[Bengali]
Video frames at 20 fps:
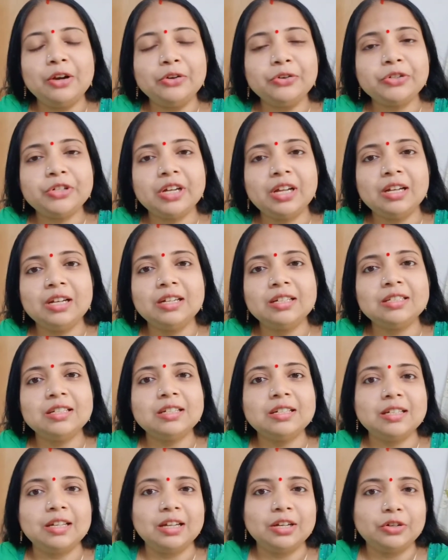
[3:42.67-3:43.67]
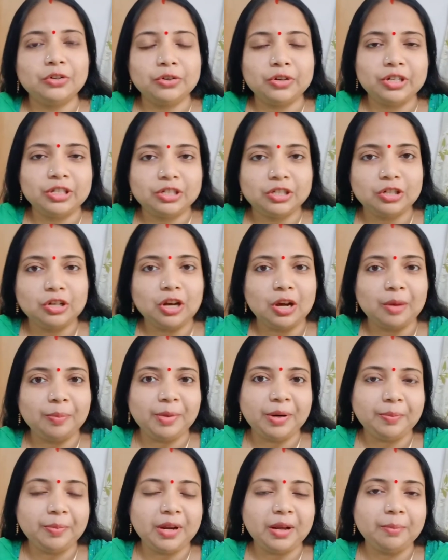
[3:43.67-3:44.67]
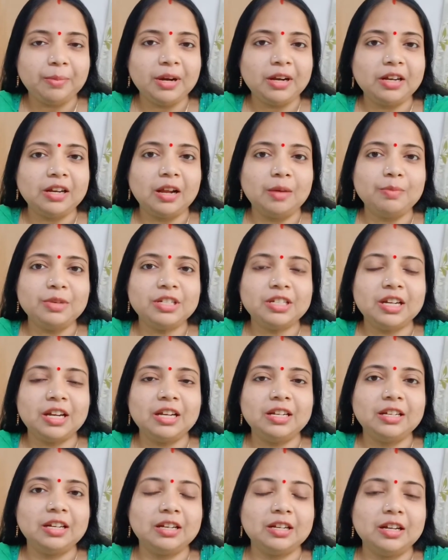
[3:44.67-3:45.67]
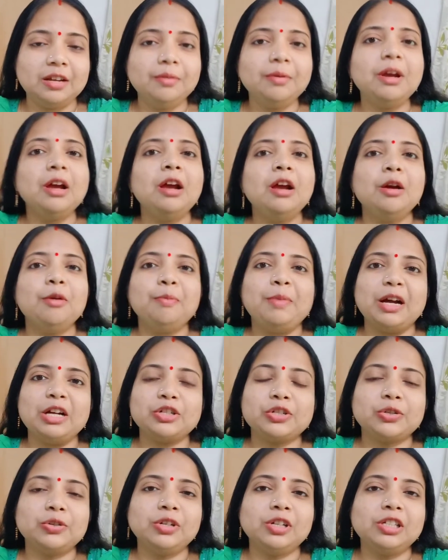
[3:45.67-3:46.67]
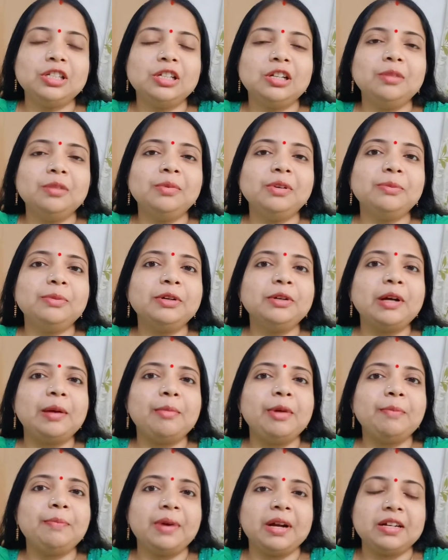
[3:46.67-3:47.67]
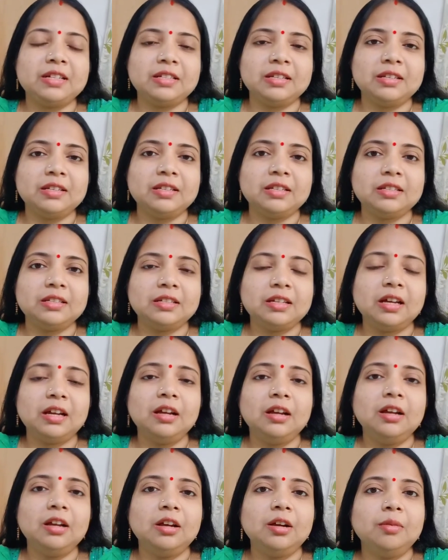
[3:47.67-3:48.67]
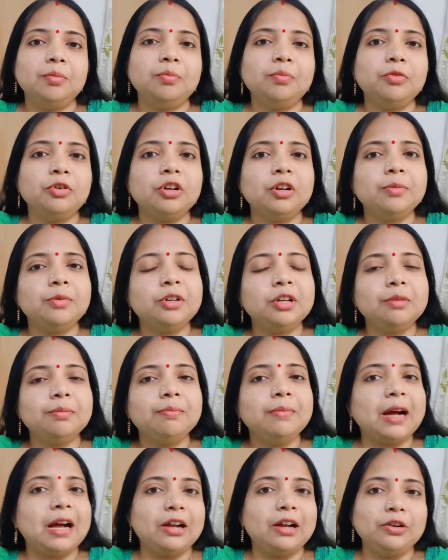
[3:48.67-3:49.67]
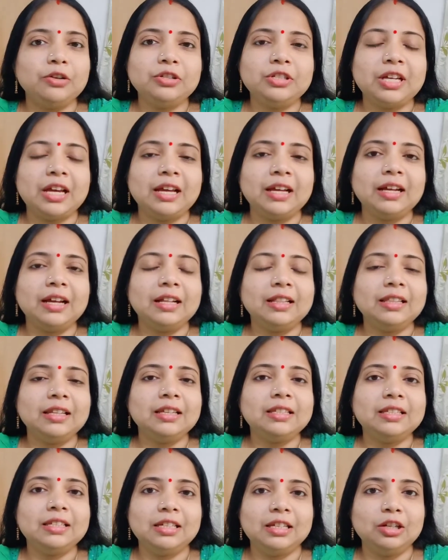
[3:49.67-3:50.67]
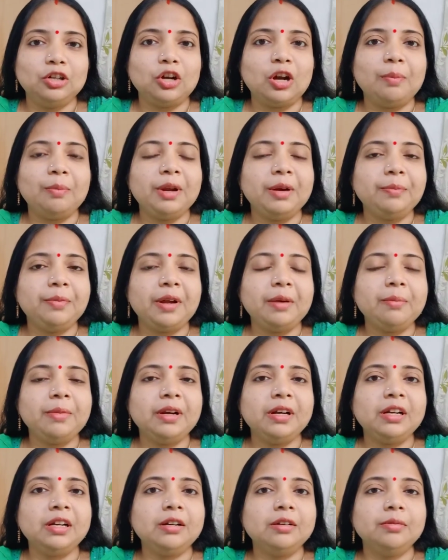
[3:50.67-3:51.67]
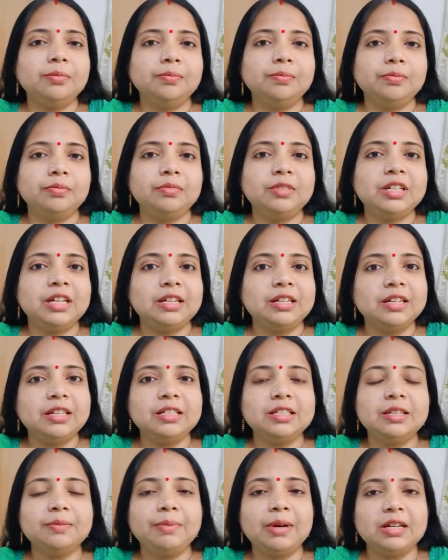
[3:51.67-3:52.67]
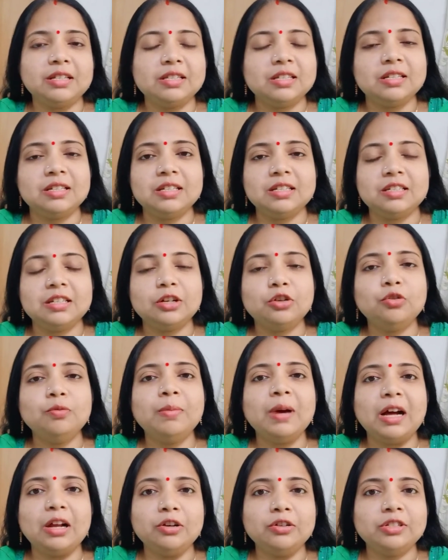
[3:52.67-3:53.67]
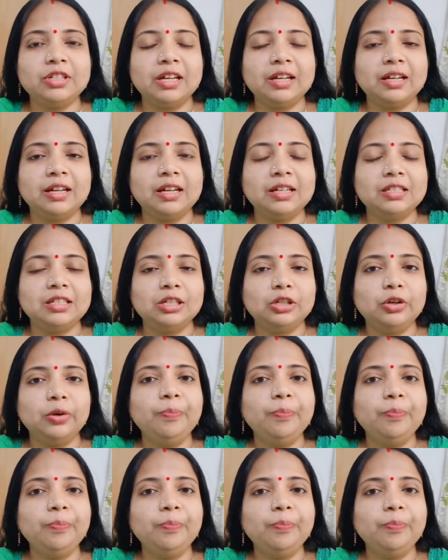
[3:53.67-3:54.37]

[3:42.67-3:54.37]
সালের যে টেট হয়েছিল আপার প্রাইমারির আমি সেই টেটে পাশ করেছিলাম এবং আমার পার্সেন্টেজটা মোটামুটি ভালো জায়গাতে ছিল আপার প্রাইমারির টেটের যে পার্সেন্টেজটা খুব ভালো জায়গায় ছিল